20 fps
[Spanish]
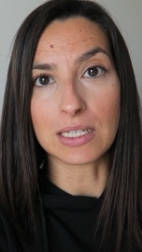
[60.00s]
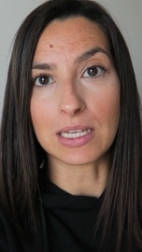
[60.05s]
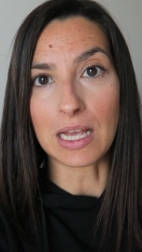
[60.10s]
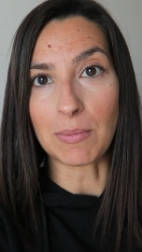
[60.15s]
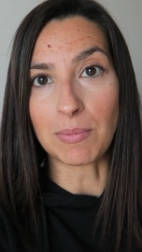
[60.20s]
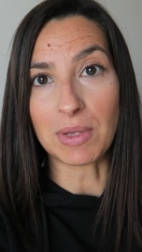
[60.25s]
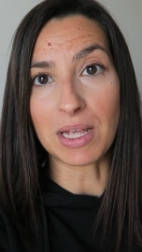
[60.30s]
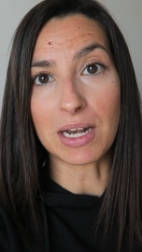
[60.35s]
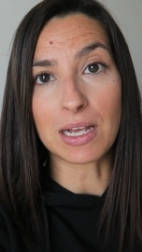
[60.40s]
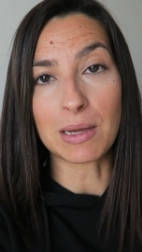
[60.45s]
y
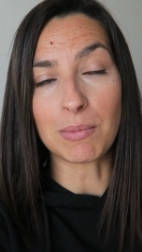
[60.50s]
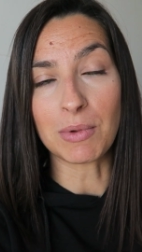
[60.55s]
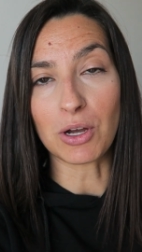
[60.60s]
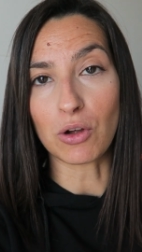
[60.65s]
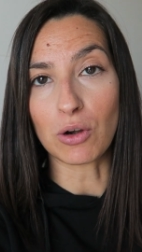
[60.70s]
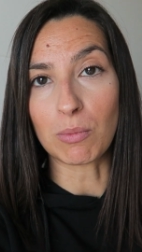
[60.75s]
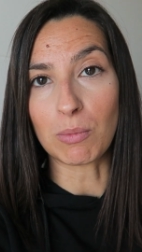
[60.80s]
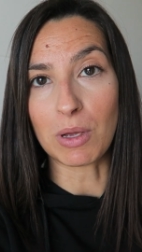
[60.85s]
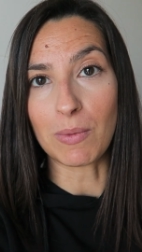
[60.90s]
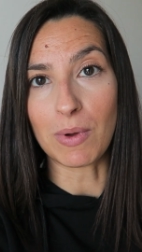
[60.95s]
a mí el que
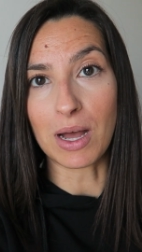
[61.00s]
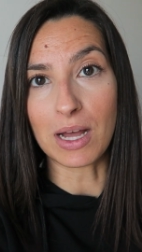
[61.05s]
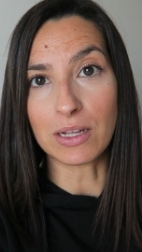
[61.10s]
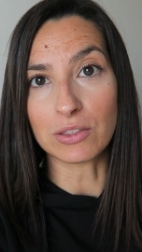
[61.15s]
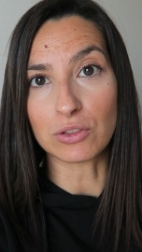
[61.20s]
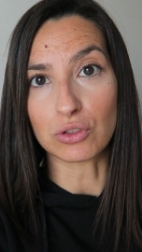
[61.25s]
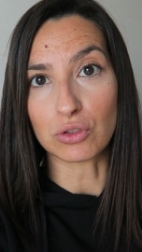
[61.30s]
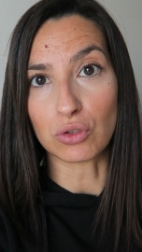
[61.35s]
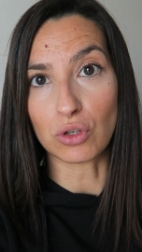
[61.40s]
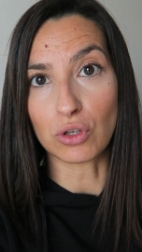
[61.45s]
mejor me
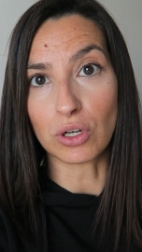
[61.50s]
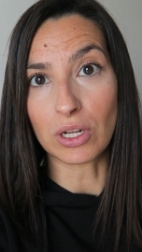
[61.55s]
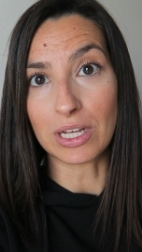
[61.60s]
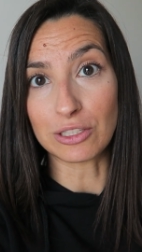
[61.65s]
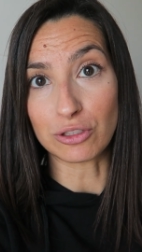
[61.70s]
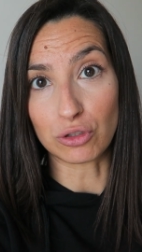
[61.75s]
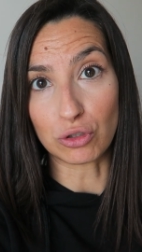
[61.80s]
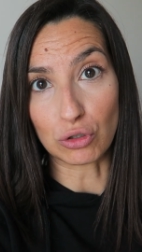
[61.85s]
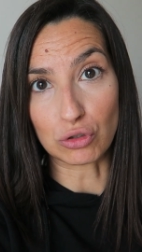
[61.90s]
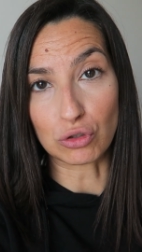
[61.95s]
va son
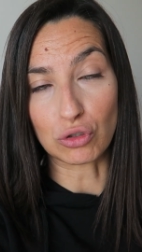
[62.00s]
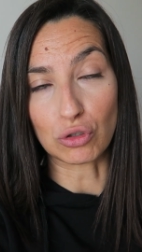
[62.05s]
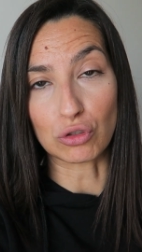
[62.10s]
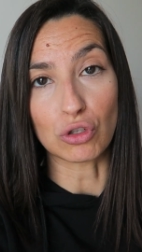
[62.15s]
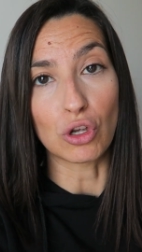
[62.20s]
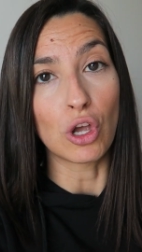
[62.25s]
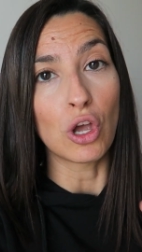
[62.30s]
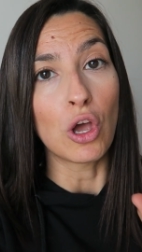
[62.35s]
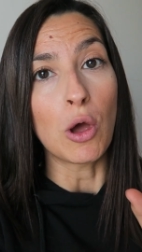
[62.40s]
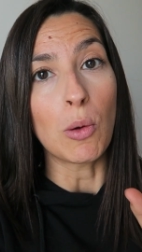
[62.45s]
estos
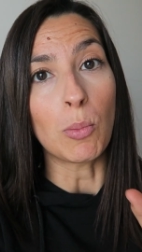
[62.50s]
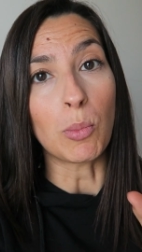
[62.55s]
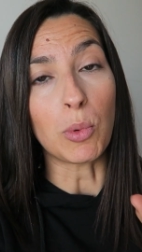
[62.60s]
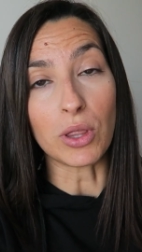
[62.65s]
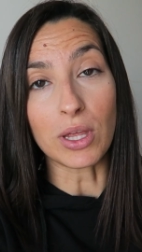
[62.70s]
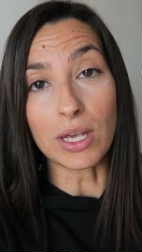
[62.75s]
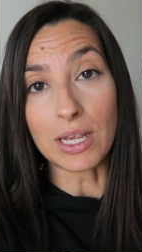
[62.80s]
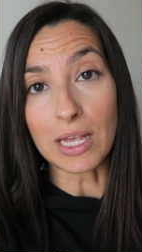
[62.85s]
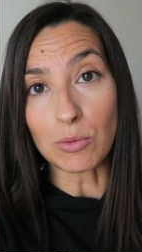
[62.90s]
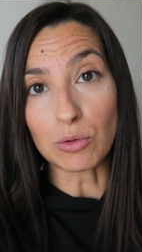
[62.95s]
dos.
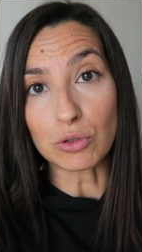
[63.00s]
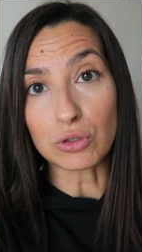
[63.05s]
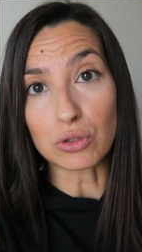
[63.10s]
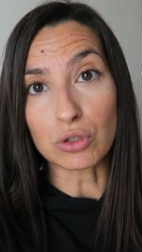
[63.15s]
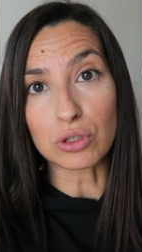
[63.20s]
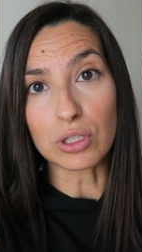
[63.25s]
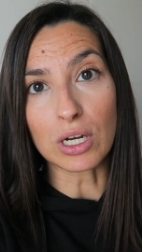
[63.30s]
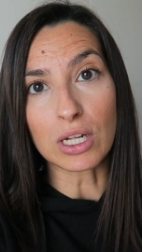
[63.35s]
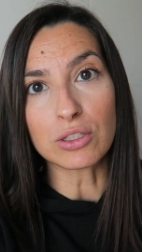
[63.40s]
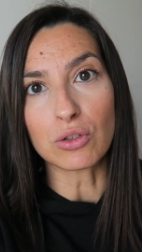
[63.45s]
Puede que a
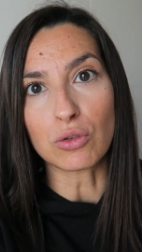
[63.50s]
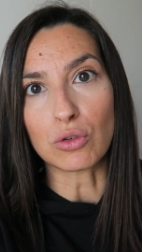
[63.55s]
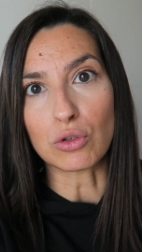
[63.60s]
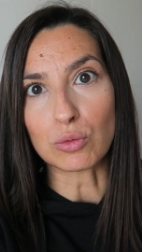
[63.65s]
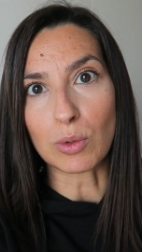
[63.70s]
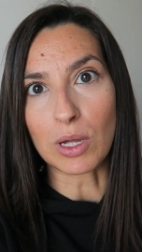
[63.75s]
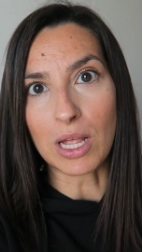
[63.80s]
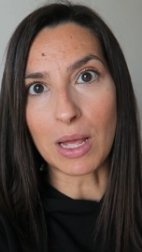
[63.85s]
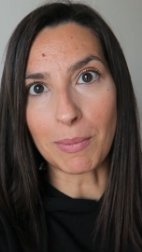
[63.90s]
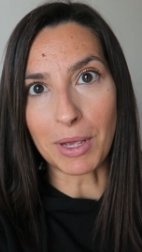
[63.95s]
vosotras
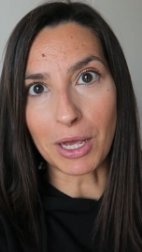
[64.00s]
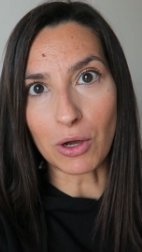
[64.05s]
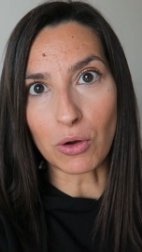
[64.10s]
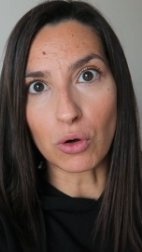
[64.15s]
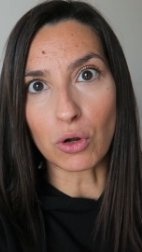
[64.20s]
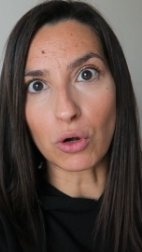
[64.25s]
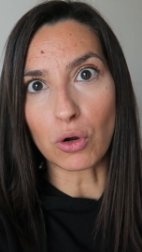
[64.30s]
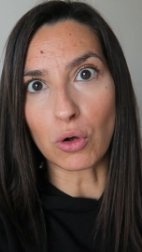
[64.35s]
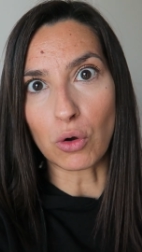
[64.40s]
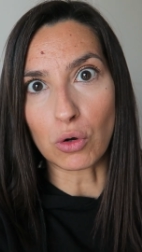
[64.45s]
os vaya
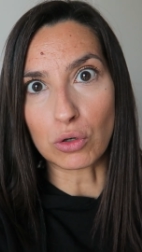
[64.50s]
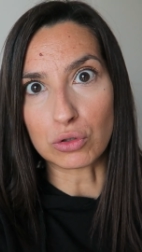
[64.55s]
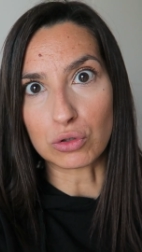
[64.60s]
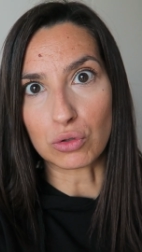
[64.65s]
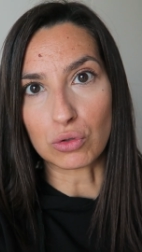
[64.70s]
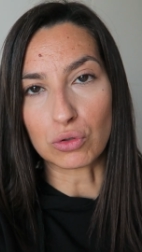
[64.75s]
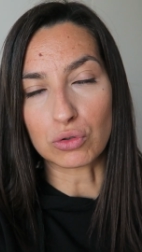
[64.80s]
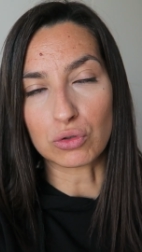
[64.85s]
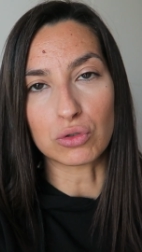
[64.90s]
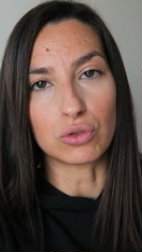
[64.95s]
mejor
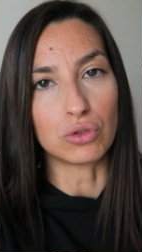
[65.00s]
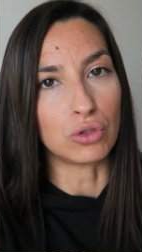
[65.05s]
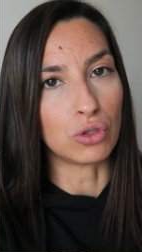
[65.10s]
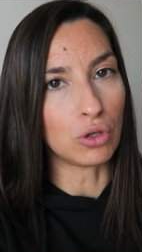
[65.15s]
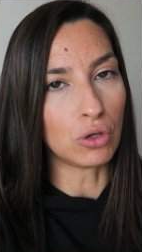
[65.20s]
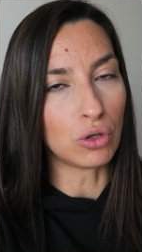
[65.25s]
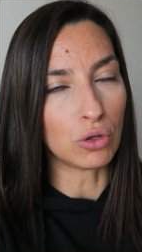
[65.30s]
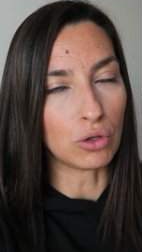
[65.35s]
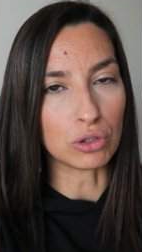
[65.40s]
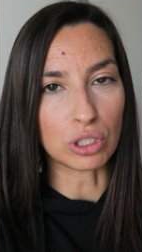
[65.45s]
otros.
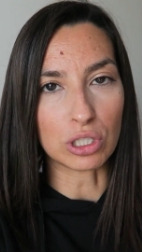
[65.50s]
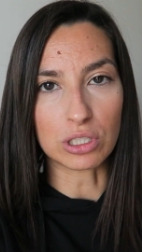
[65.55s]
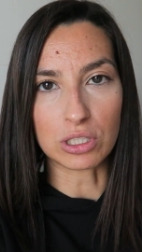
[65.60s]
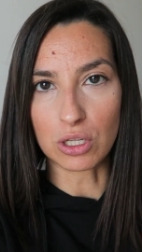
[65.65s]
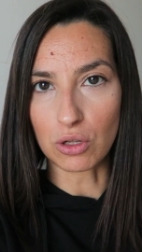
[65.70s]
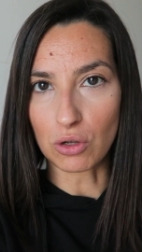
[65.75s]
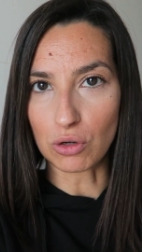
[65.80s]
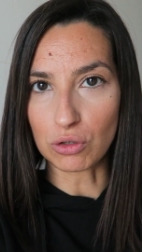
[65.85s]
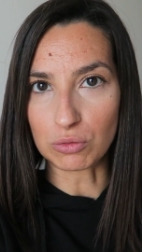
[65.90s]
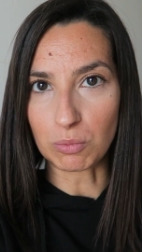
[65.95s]
Yo os
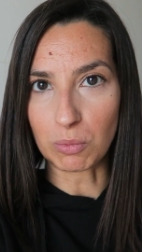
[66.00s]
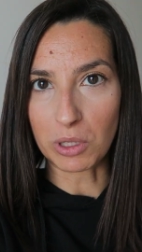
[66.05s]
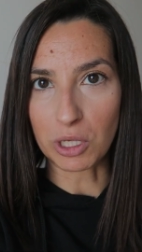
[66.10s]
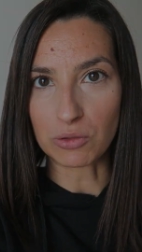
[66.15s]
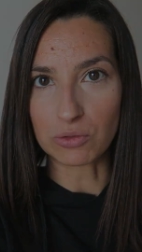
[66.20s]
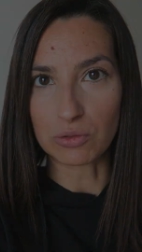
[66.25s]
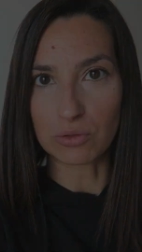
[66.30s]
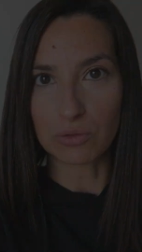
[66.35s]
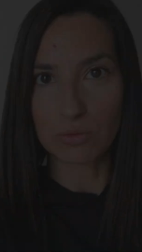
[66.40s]
enseño los míos.